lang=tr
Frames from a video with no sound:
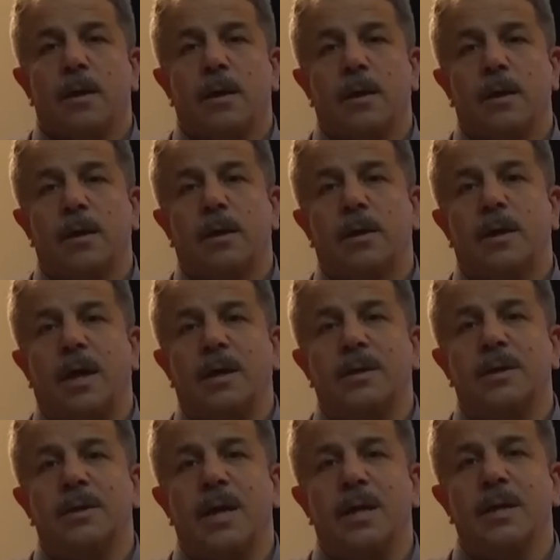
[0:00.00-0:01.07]
e,
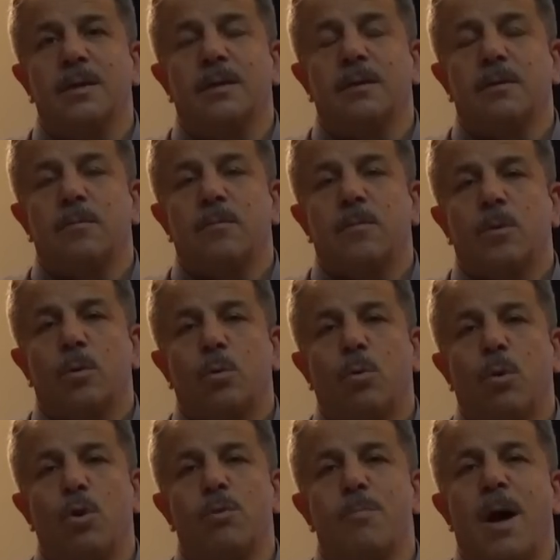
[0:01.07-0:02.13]
kadınların
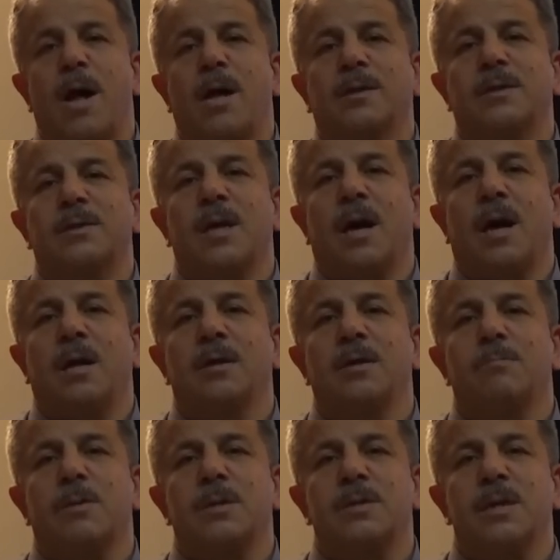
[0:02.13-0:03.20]
koruma altına
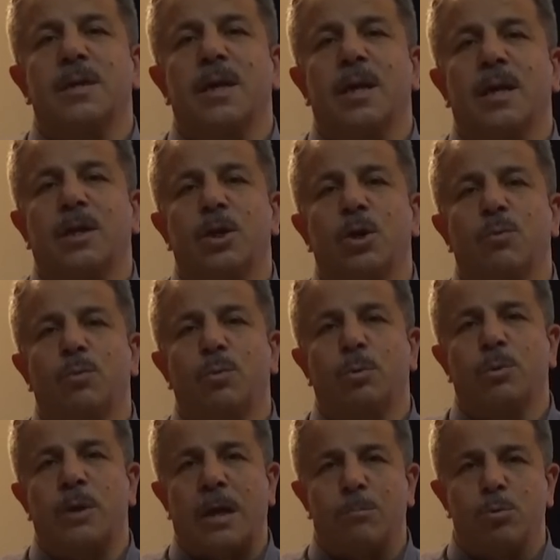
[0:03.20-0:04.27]
alınması gerektiği
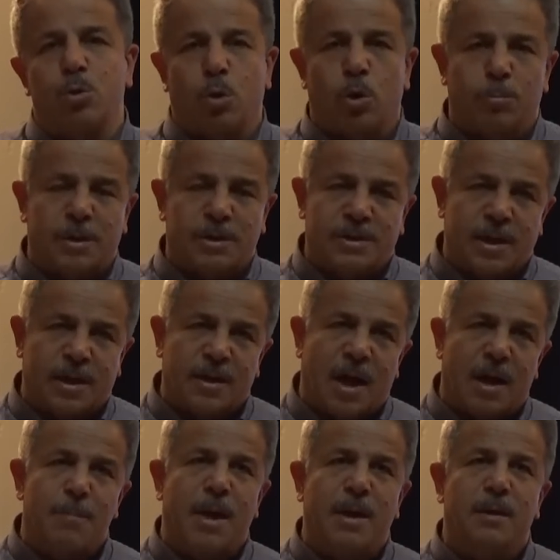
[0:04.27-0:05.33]
vurgulanmış olmasına
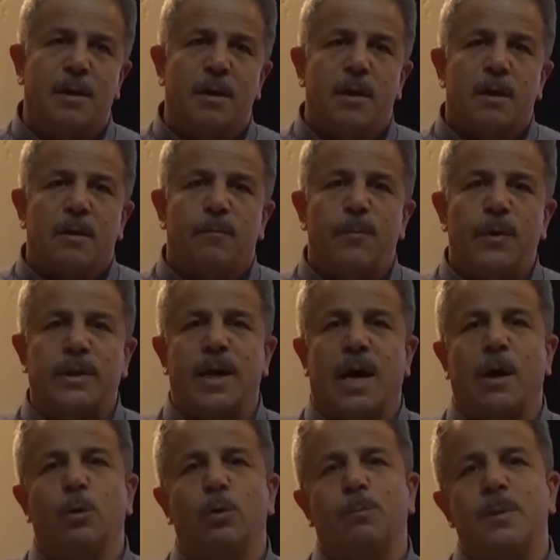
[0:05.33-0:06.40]
rağmen
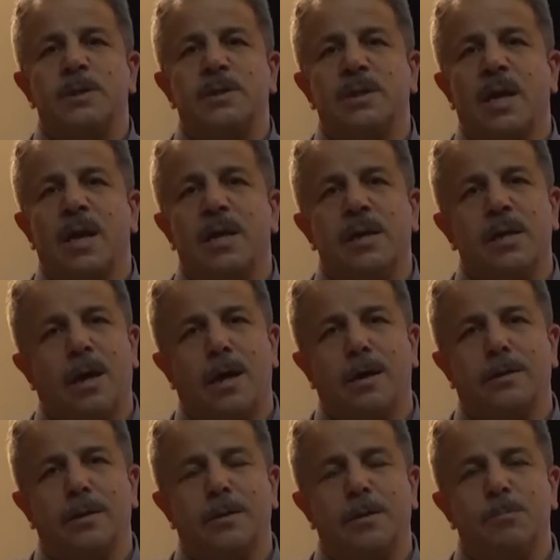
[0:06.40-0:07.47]
veda hutbesine
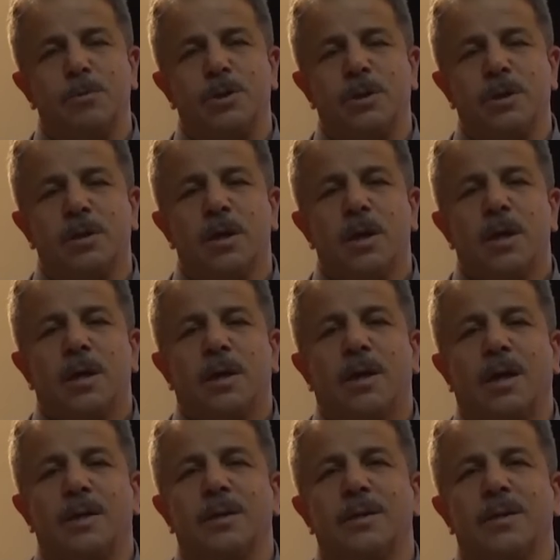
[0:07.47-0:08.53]
ihanet edilmiştir.
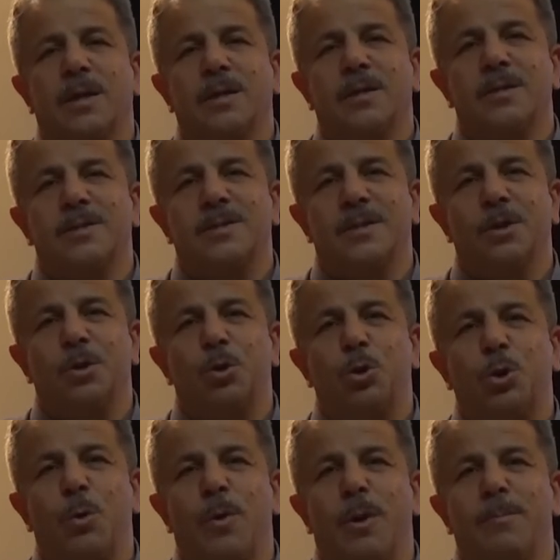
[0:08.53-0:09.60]
Kadınlarınızı
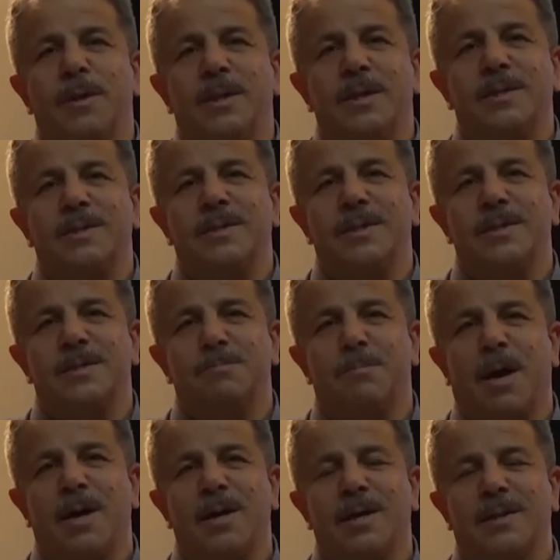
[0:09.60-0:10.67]
dövebilirsiniz
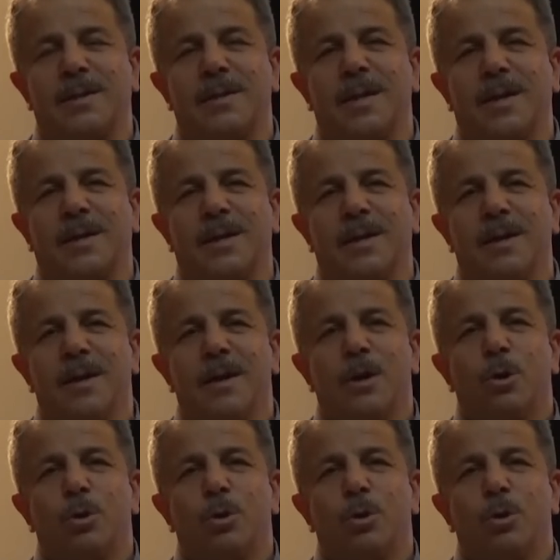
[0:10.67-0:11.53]
mahiyetindeki